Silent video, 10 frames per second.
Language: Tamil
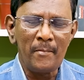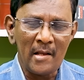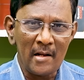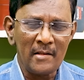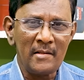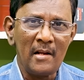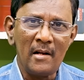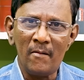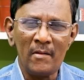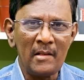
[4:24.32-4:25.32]

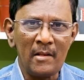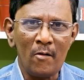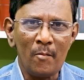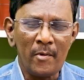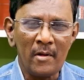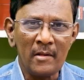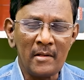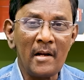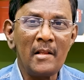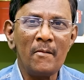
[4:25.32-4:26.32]
பேராசிரியர்கள் வந்து தேவைப்படுது
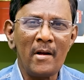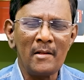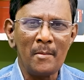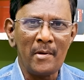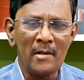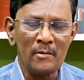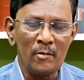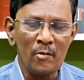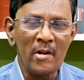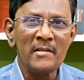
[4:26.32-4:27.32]
தகுதி வாய்ந்த
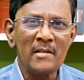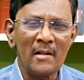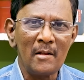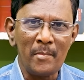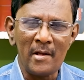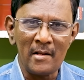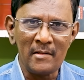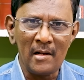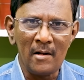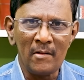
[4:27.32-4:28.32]
பேராசிரியர் துறை சார்ந்த
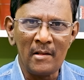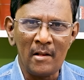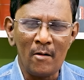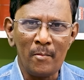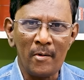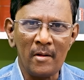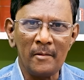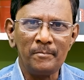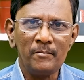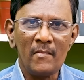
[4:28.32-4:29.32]
பேராசிரியர்கள் வந்து தேவைப்படுது